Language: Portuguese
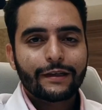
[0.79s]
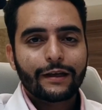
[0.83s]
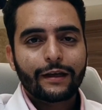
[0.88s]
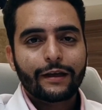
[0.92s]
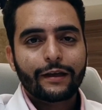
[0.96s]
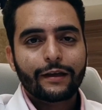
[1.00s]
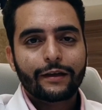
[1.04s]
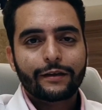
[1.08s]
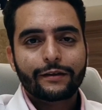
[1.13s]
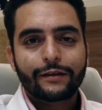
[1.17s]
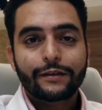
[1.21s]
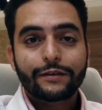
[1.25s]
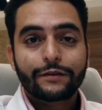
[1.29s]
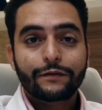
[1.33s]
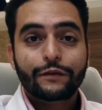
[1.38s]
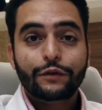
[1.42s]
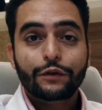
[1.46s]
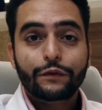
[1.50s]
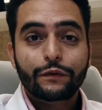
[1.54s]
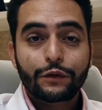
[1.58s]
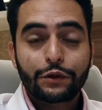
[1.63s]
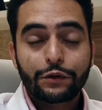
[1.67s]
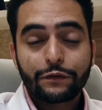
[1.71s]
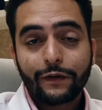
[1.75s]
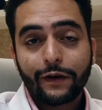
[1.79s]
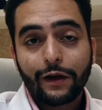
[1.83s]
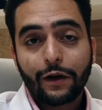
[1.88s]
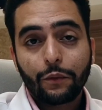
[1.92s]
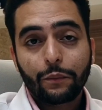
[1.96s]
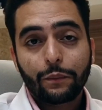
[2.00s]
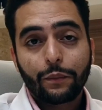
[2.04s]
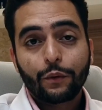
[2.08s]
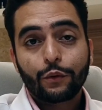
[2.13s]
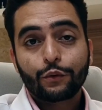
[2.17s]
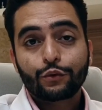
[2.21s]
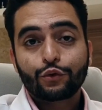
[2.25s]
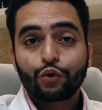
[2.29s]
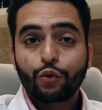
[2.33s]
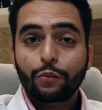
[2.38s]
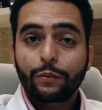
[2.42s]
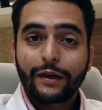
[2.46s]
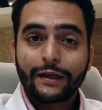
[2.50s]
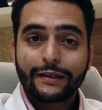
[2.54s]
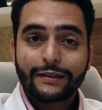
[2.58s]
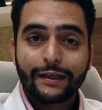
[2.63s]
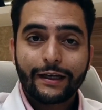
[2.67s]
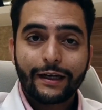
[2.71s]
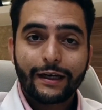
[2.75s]
é, nesse vídeo eu vim te falar um pouco
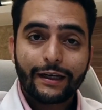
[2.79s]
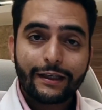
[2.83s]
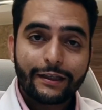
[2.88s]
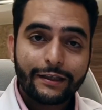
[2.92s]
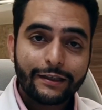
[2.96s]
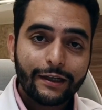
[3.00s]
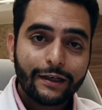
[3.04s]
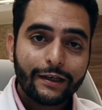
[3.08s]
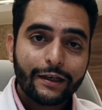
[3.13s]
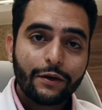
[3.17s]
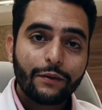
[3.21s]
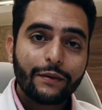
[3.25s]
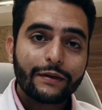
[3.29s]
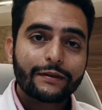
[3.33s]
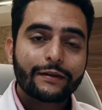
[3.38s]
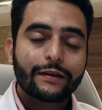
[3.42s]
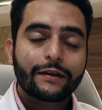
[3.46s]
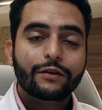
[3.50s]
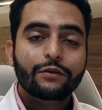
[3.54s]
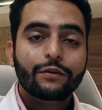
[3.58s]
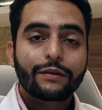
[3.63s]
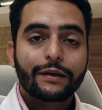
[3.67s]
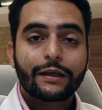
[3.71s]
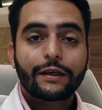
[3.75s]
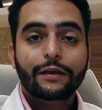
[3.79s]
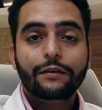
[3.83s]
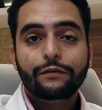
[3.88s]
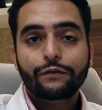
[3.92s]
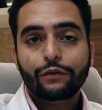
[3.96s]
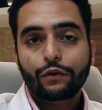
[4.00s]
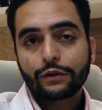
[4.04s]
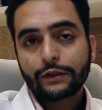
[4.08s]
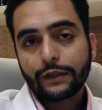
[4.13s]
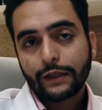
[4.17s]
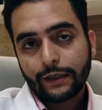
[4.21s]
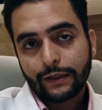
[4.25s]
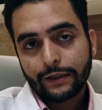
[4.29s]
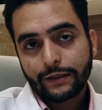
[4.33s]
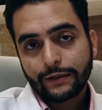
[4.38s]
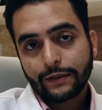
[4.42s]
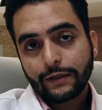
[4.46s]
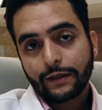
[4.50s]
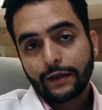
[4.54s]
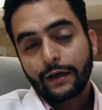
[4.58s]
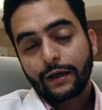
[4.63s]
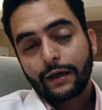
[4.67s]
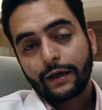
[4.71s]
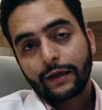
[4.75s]
sobre essa clínica que eu atendo aqui em Fortaleza,
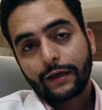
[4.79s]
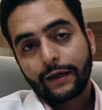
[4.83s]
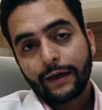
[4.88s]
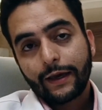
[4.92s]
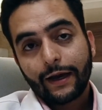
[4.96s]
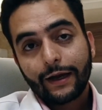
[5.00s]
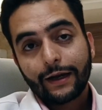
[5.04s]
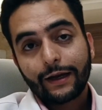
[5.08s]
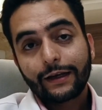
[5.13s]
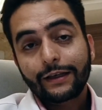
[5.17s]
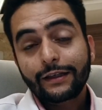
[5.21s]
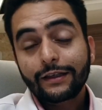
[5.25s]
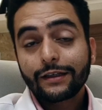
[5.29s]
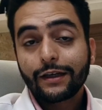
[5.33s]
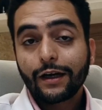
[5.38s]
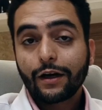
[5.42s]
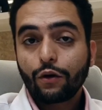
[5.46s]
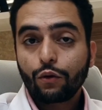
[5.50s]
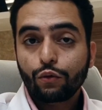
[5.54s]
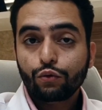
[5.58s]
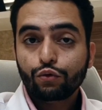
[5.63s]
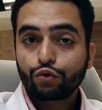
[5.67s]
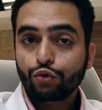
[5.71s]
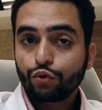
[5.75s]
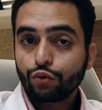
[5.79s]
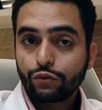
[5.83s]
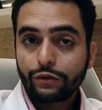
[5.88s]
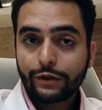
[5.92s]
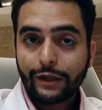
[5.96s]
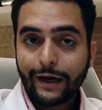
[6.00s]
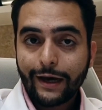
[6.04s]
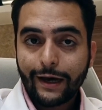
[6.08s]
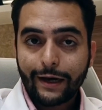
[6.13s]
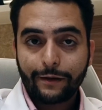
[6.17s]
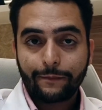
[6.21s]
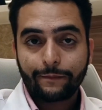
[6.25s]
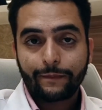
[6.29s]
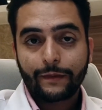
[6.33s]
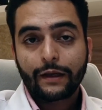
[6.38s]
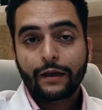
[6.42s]
que é a clínica Consultare.